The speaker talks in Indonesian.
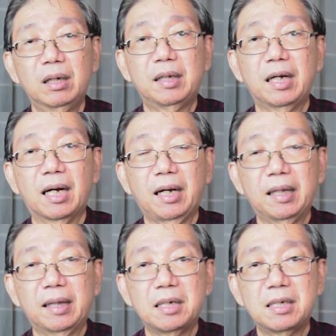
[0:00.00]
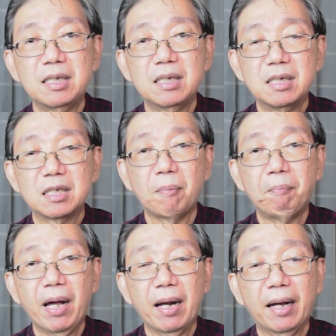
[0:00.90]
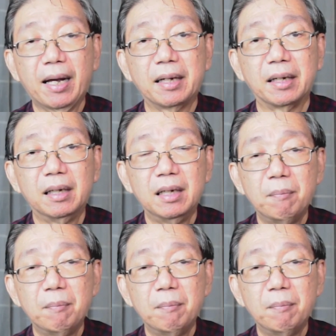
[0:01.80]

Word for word: ketika kita disepelekan,